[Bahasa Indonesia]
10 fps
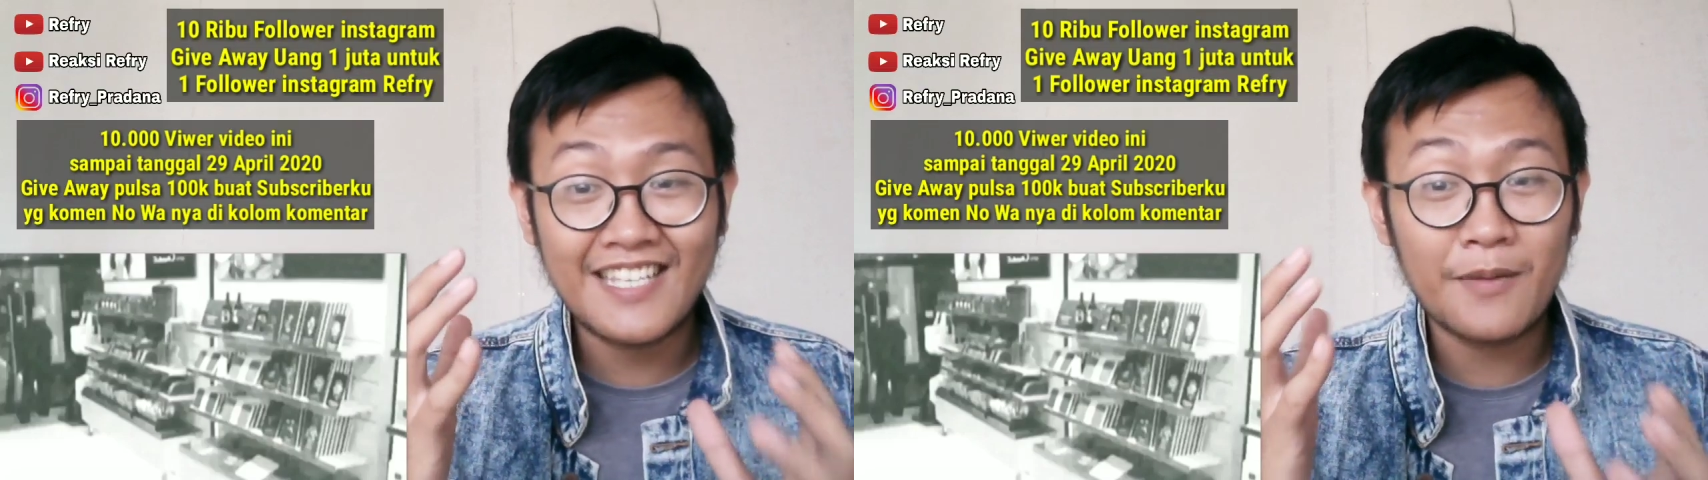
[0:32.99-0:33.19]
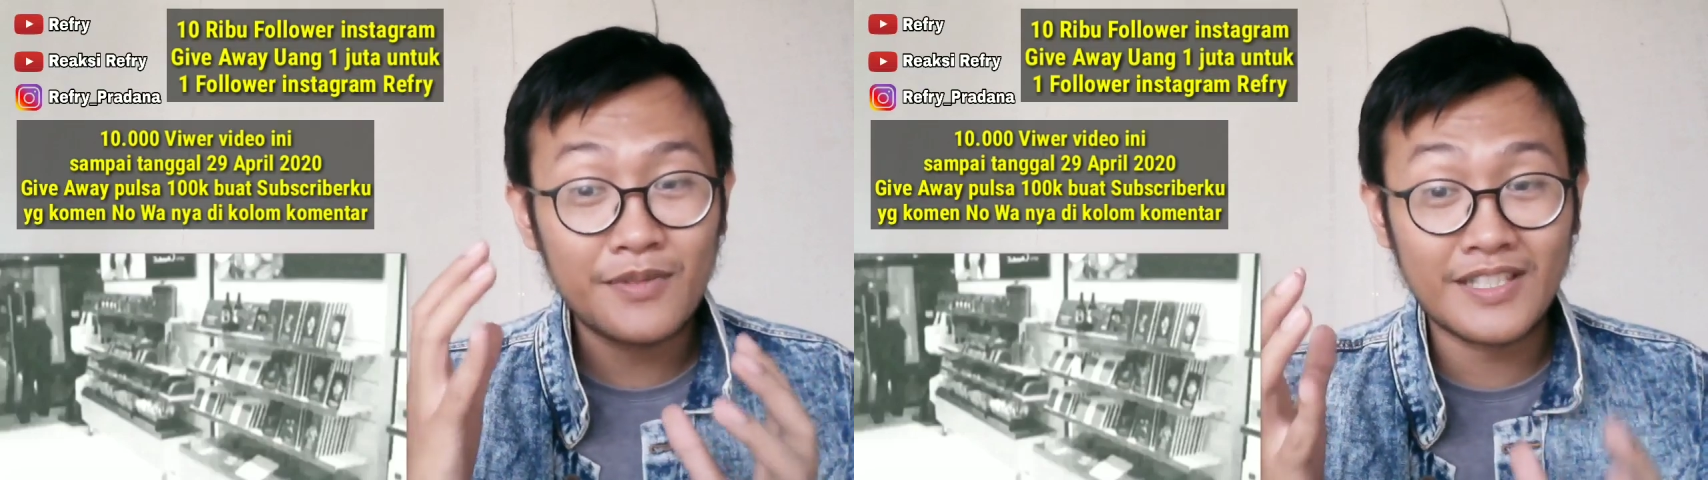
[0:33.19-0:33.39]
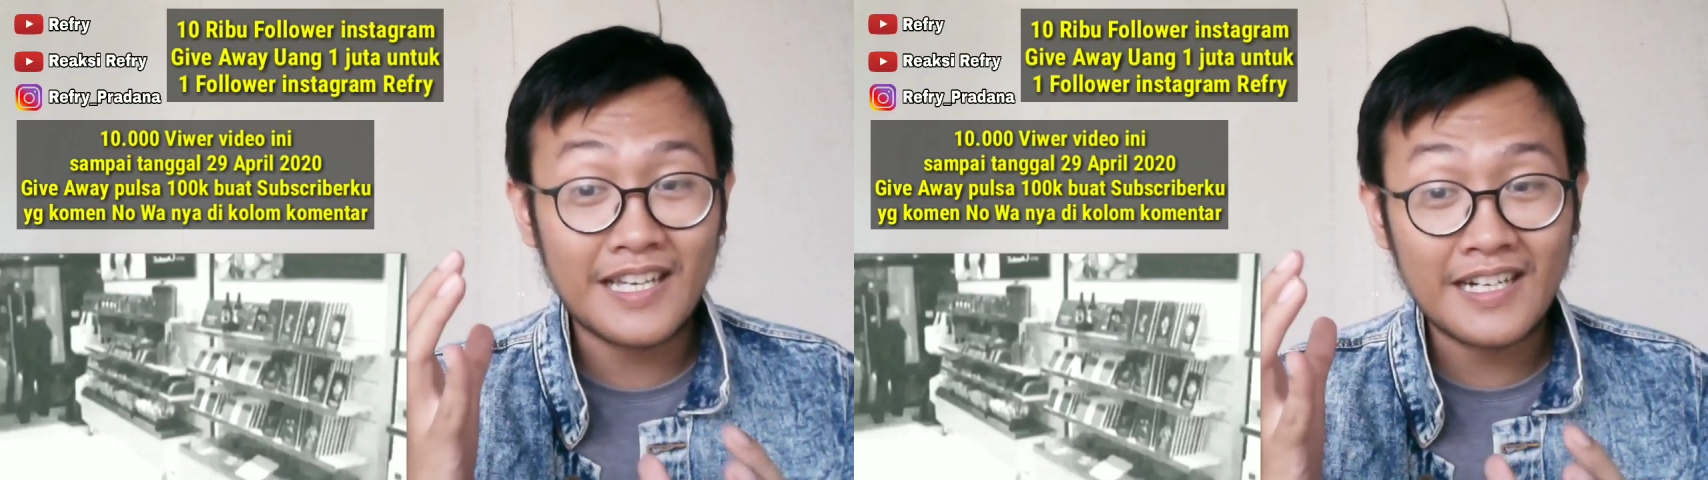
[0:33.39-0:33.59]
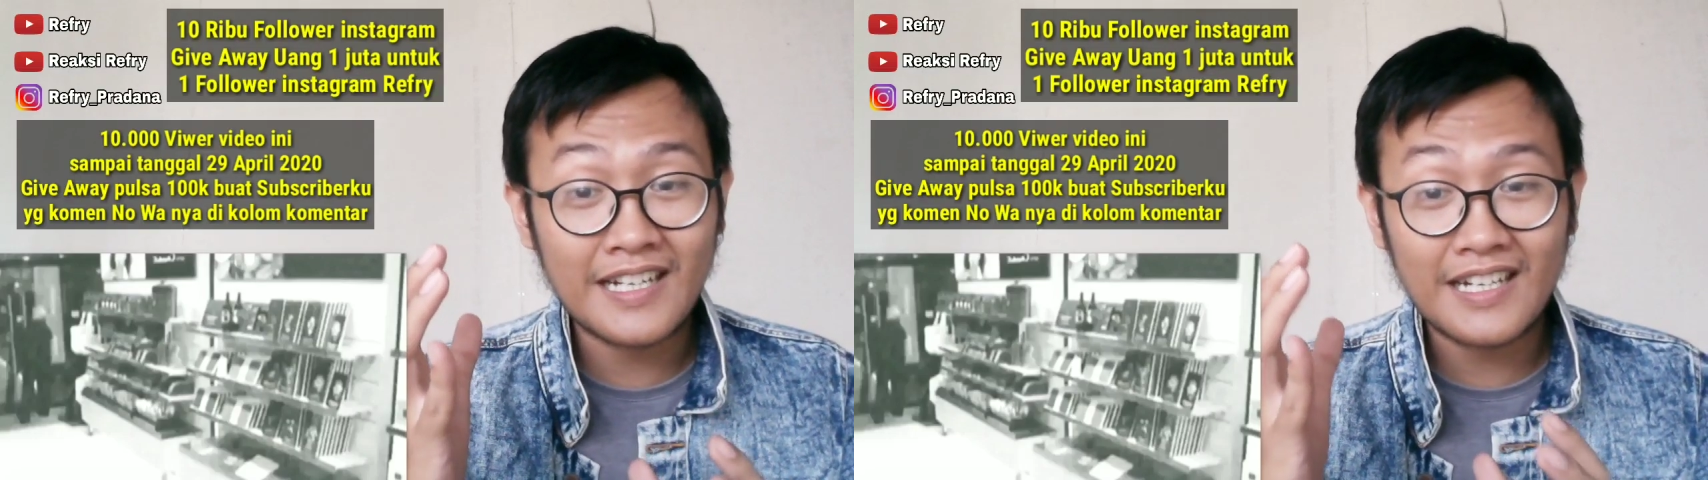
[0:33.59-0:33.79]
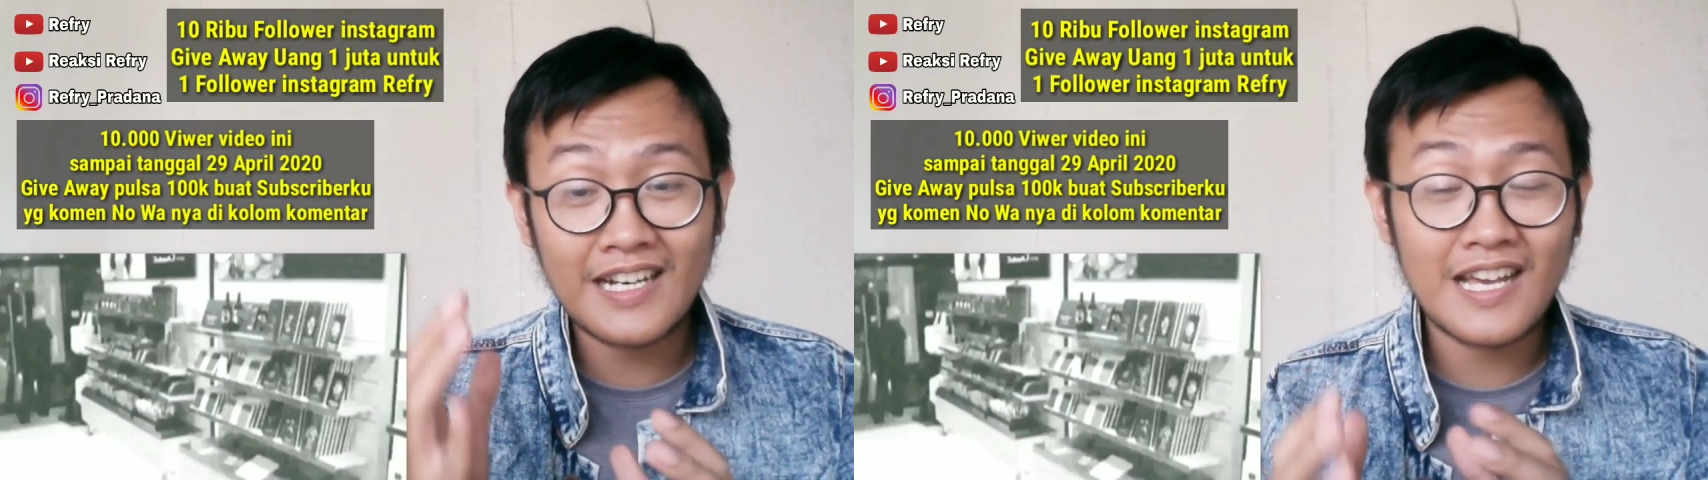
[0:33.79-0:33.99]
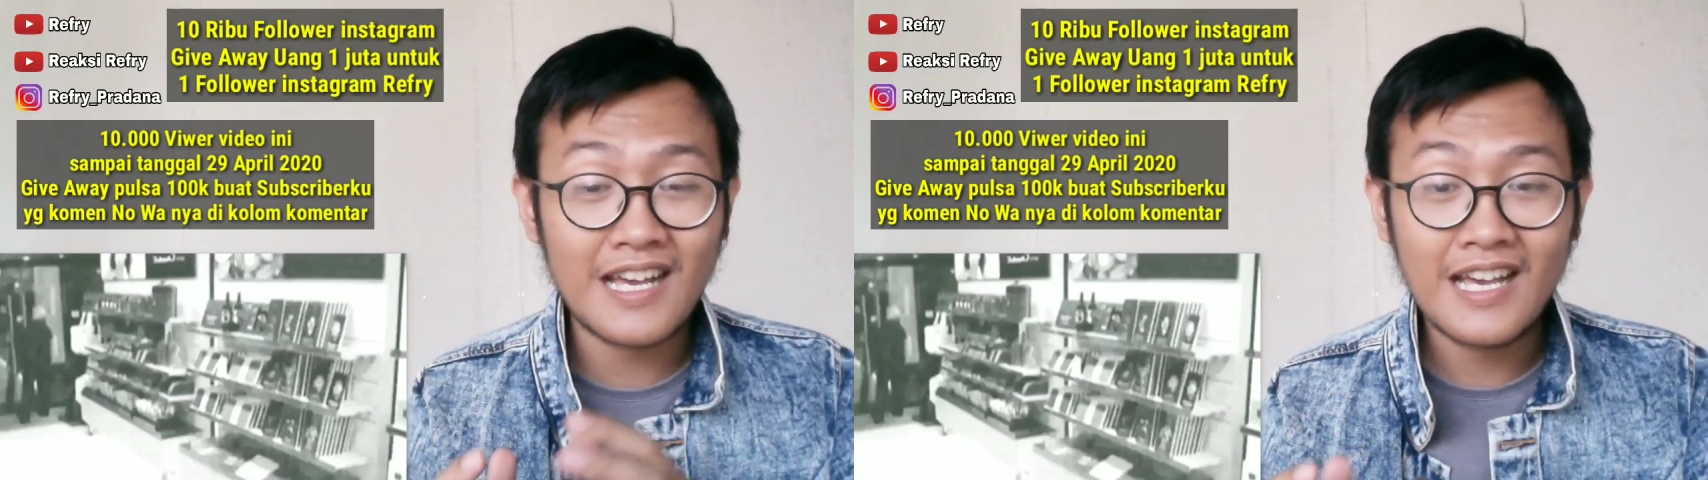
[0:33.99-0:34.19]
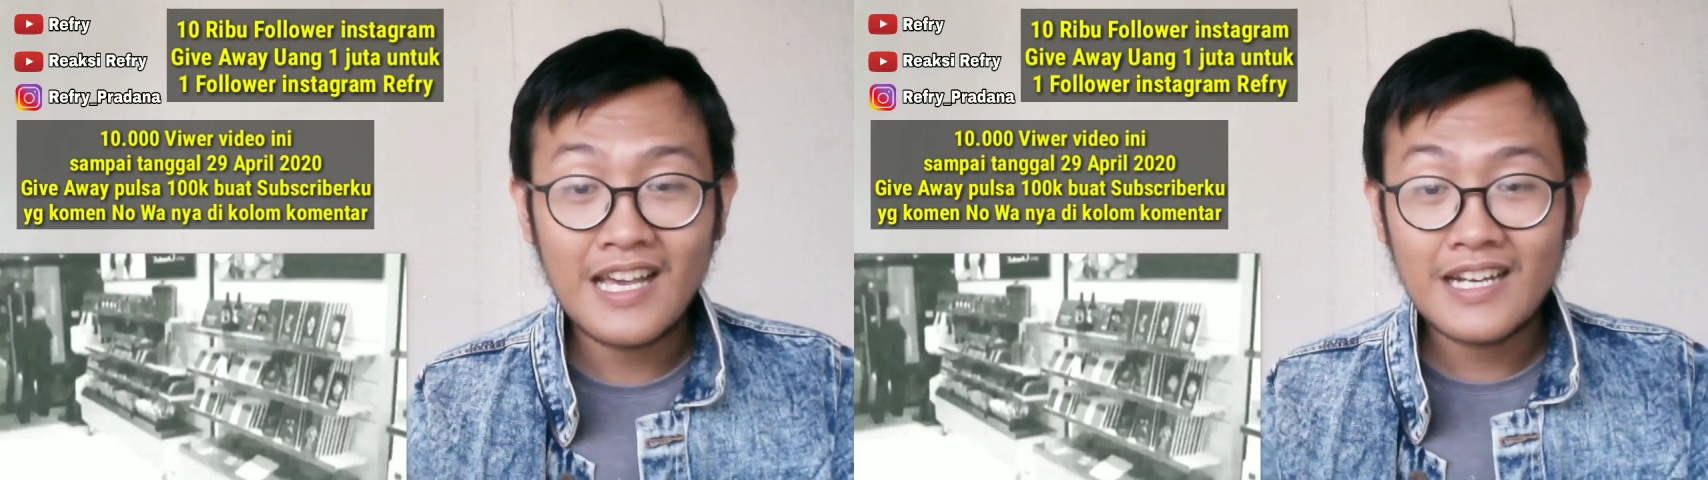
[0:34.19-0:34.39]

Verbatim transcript: jump scare kena